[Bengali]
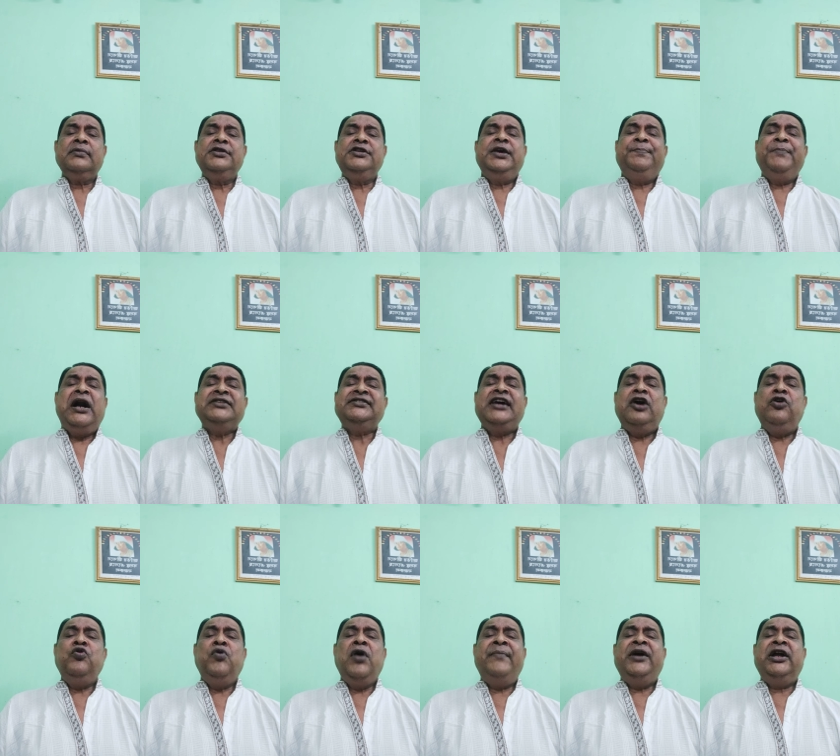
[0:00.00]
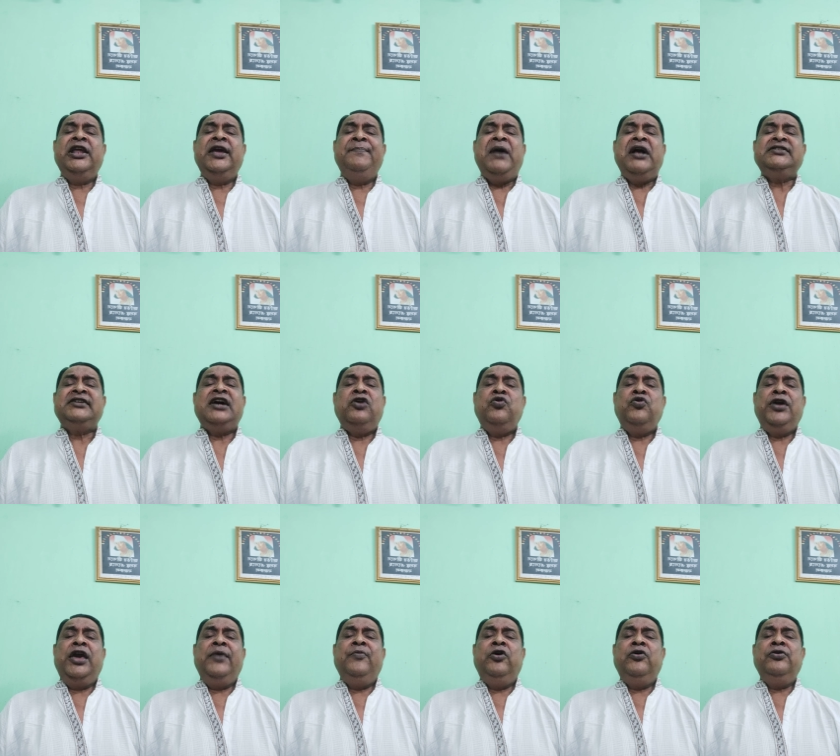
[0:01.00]
যে বাঁচাও আমারে বাঁচাও
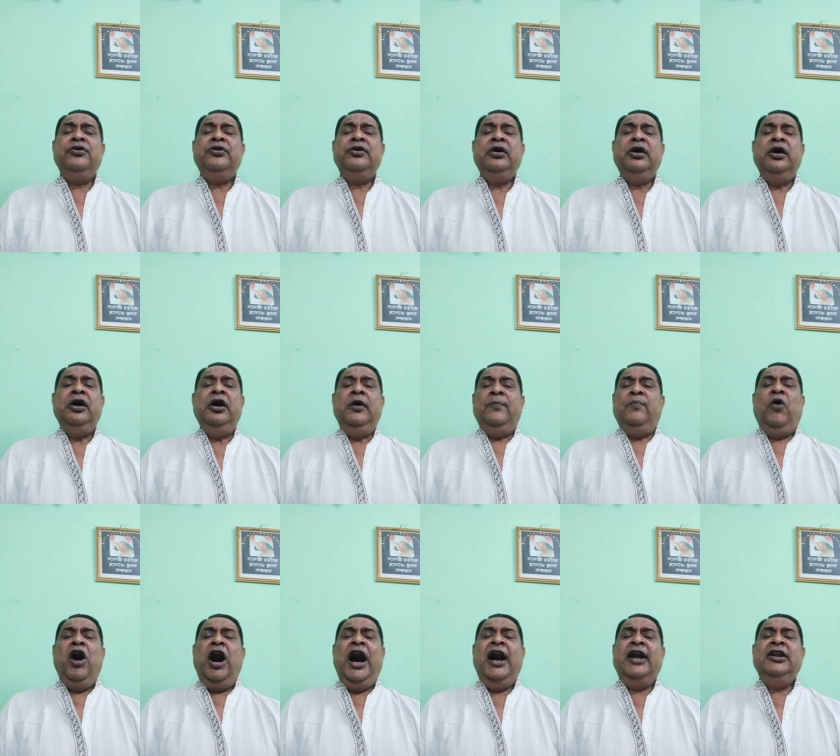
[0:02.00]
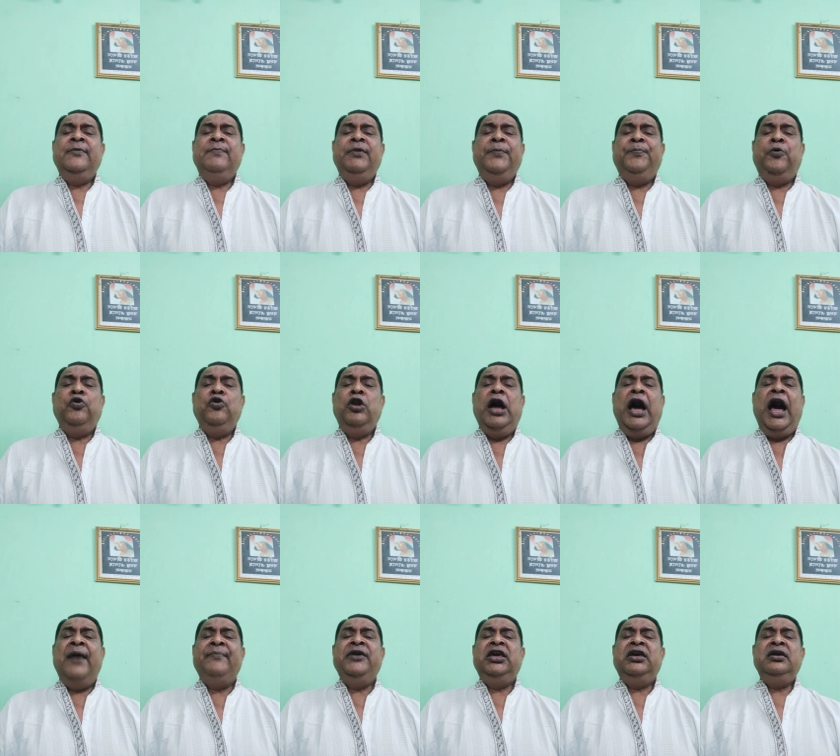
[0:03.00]
হেমোর মহান বিপুল
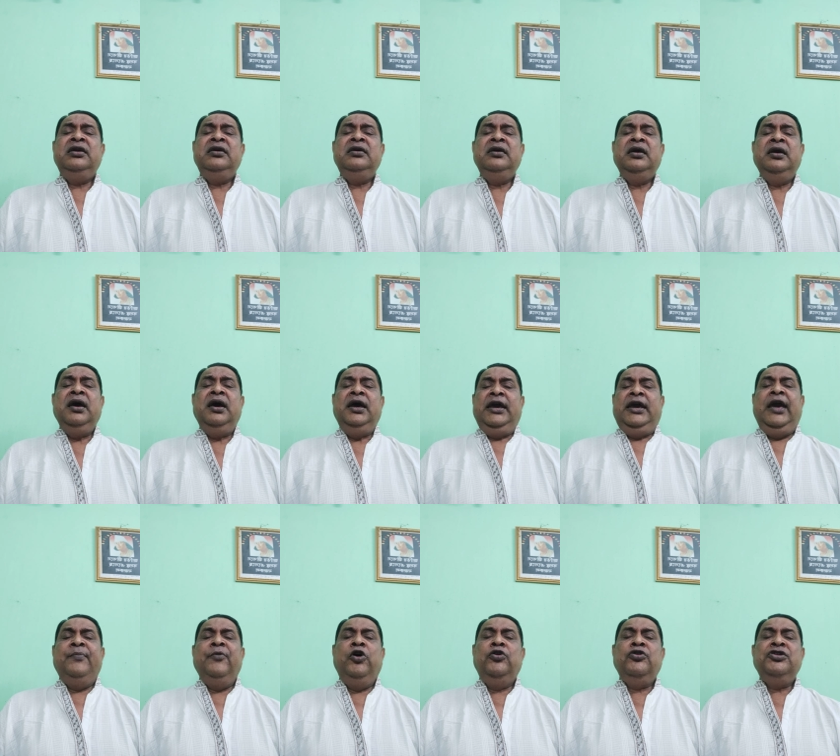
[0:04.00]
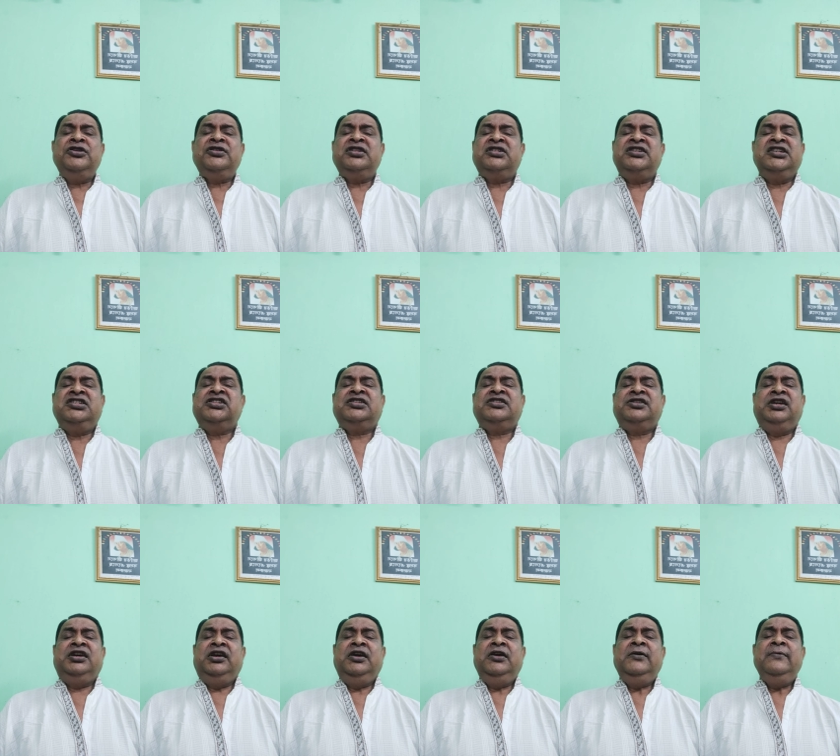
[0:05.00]
আমি হেমোর
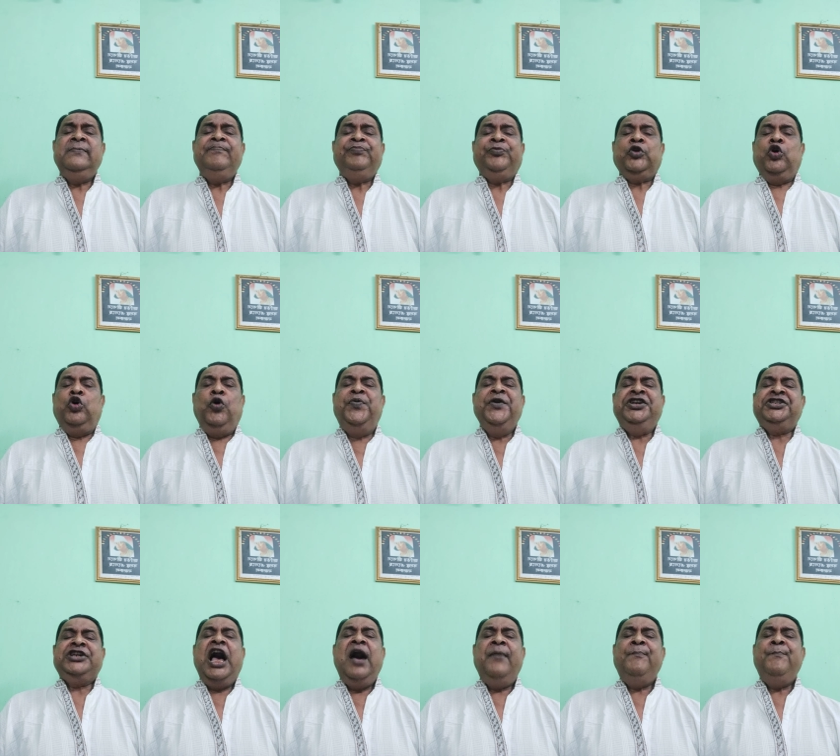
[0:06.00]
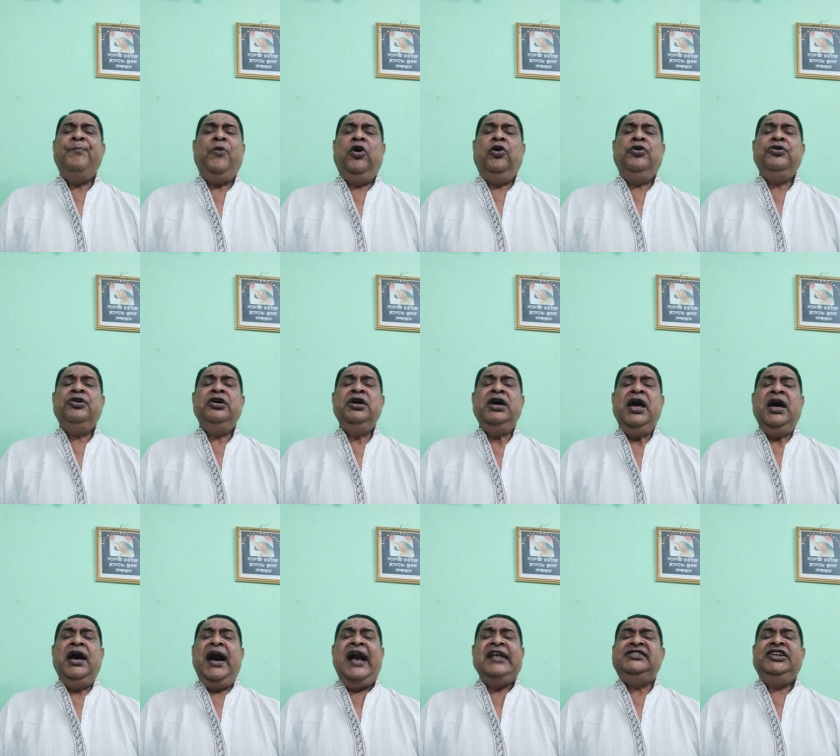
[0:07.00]
সৃষ্টি অভিশাপ মোর
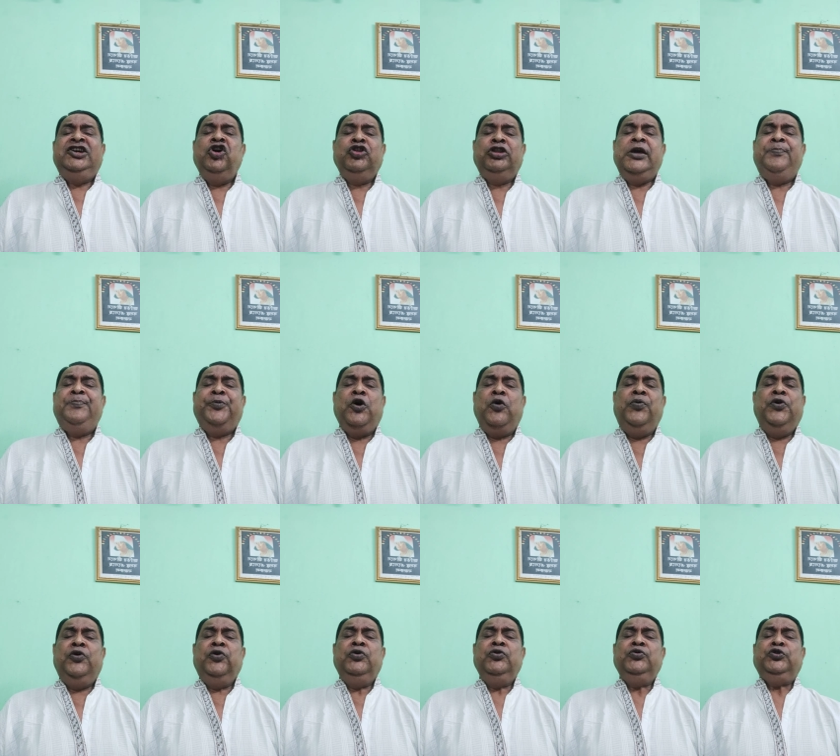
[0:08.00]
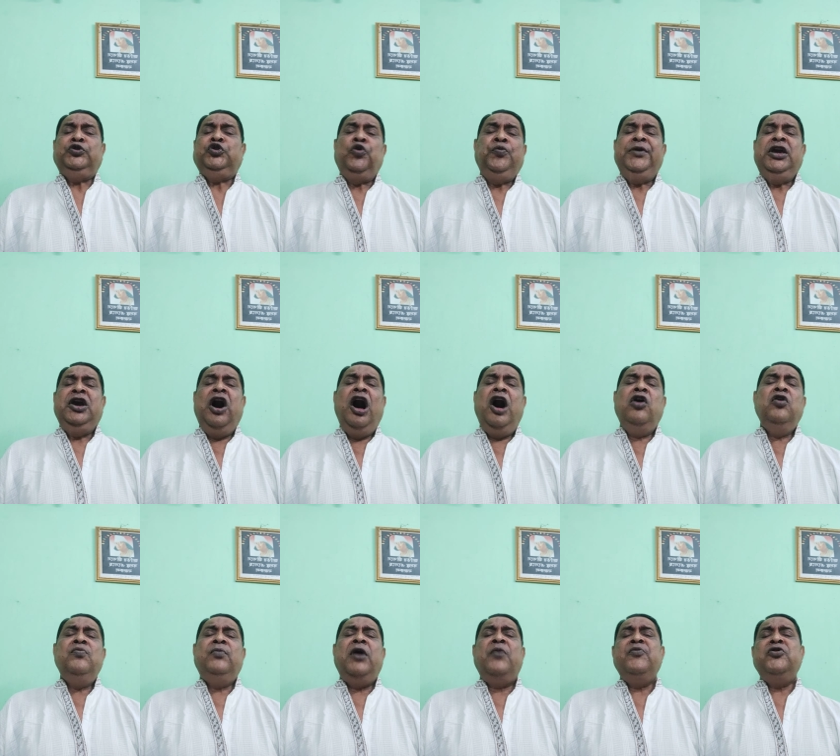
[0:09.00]
আজি হতে প্রভু তুমি হাও
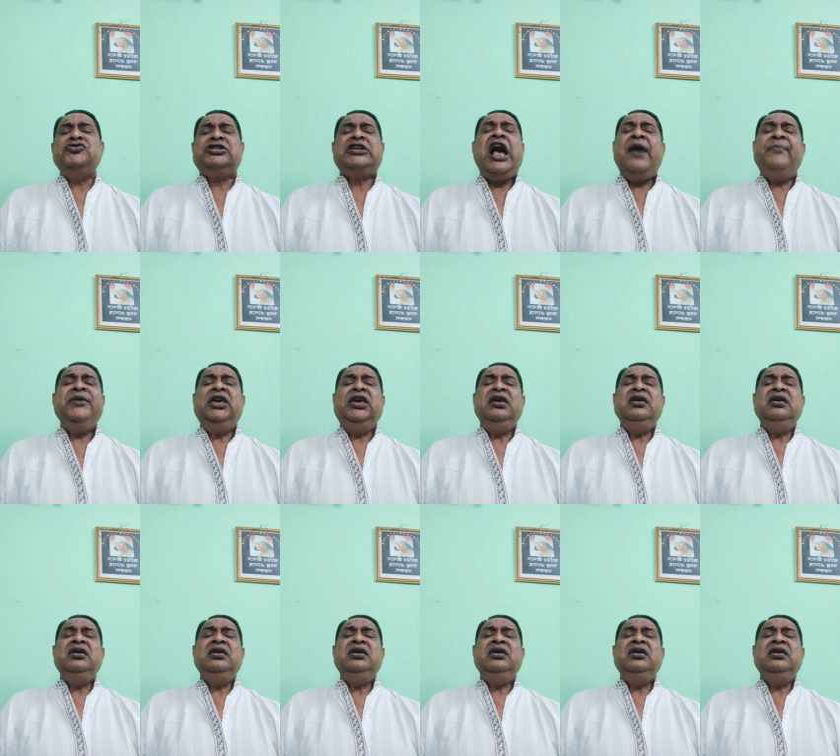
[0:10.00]
মামো স্বামী